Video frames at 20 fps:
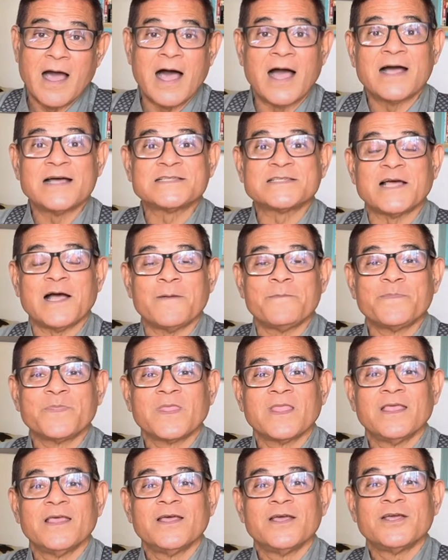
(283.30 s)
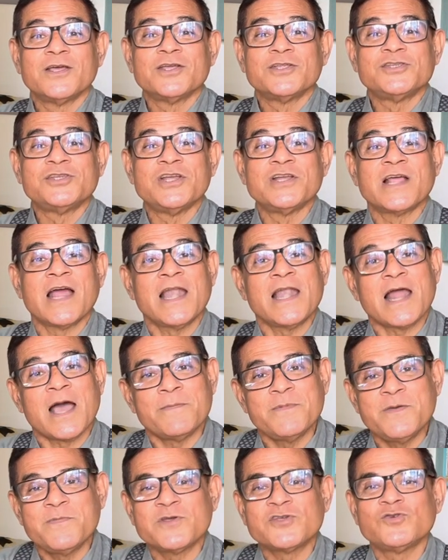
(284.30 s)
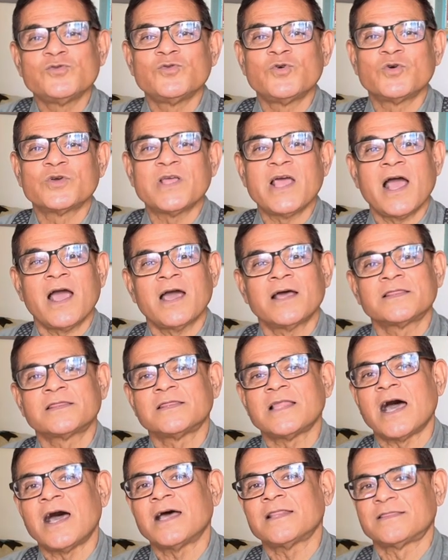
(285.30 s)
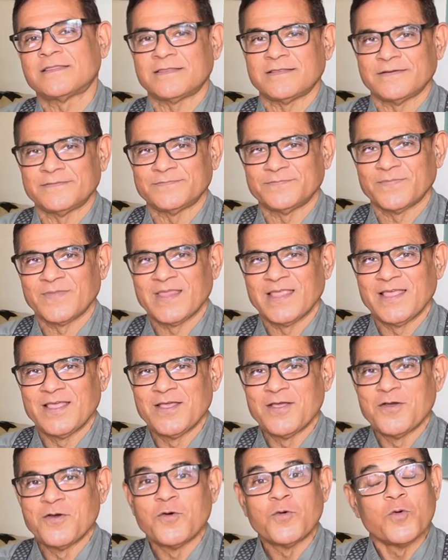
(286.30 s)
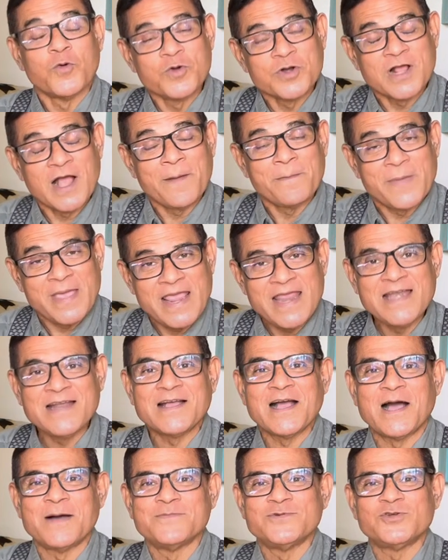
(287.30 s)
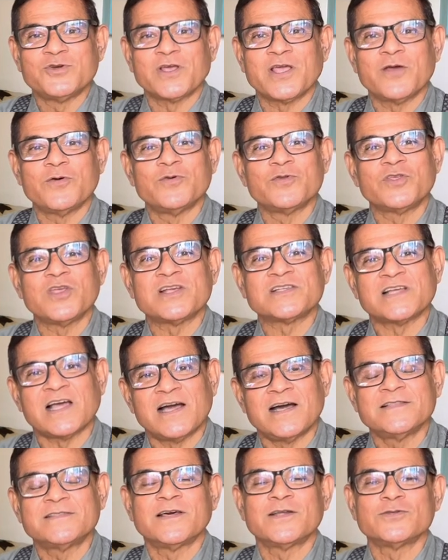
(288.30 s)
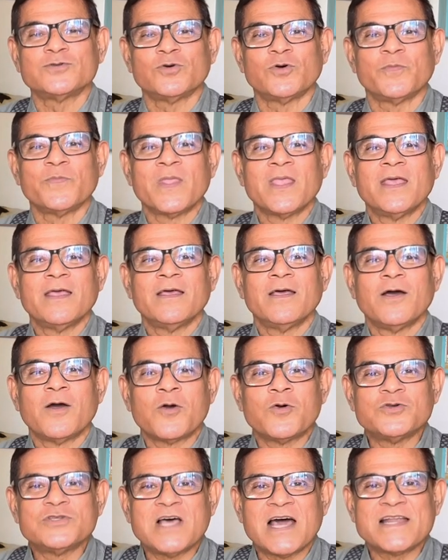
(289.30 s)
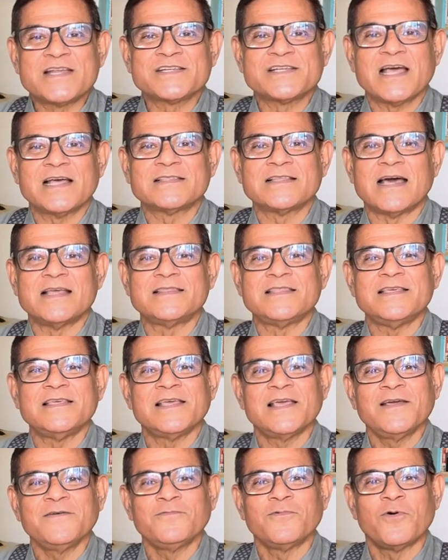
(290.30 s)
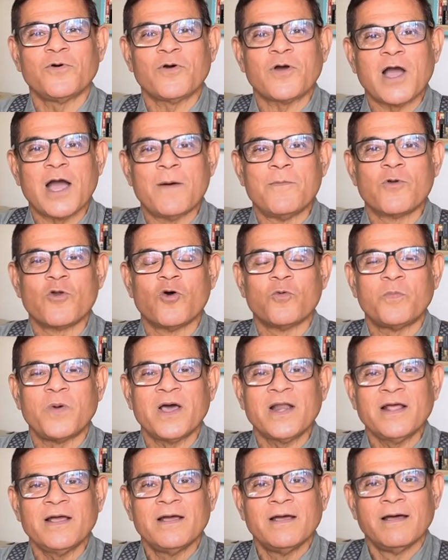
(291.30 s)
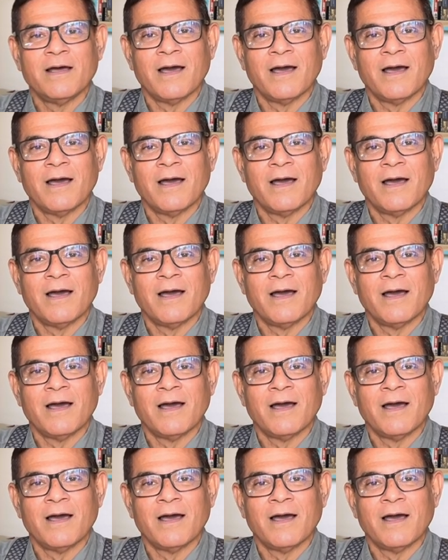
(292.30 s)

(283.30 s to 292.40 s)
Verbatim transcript: आगा साहब जिनका नाम ही मशहूर हो गया खत्तात उनका मेन काम जो है उनके यहाँ ज़्यादातर जो गुजारिशात आती हैं वो कब्रों पर